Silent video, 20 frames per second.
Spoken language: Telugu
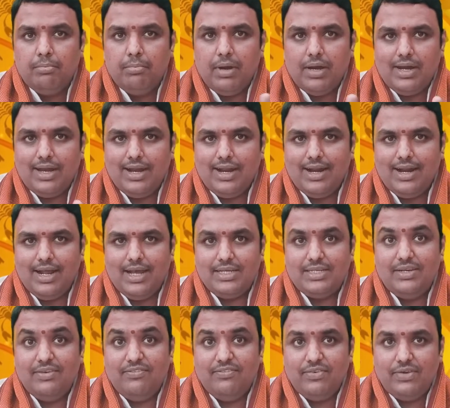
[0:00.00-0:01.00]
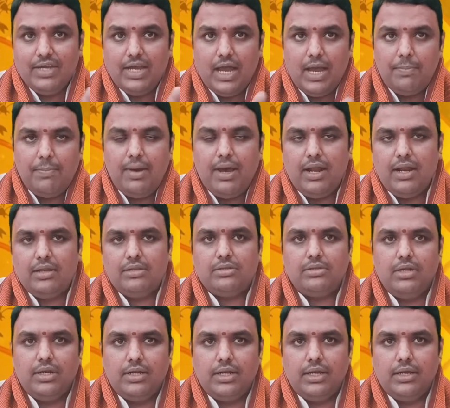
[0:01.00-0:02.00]
మకర రాశి
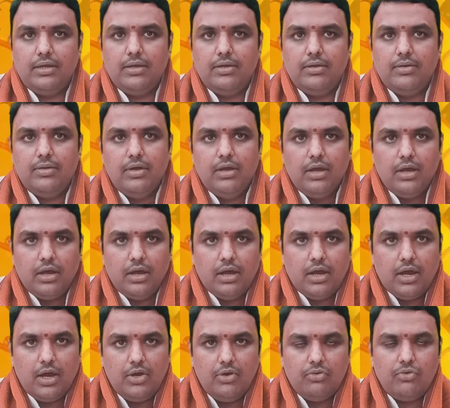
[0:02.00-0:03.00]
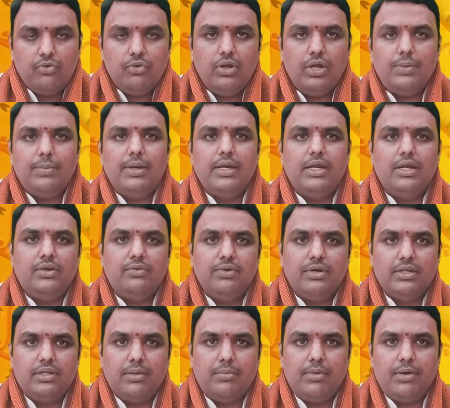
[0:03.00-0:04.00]
వ్యాపారస్తులకి
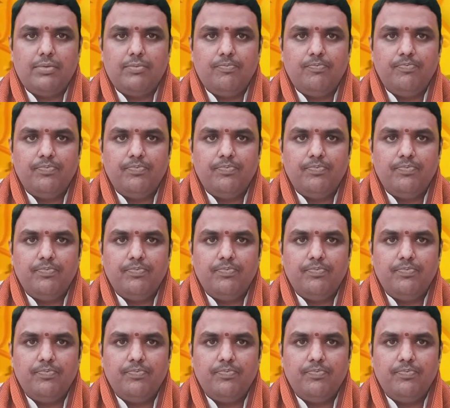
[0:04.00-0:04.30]
అనుకూలమైనటువంటి సమయం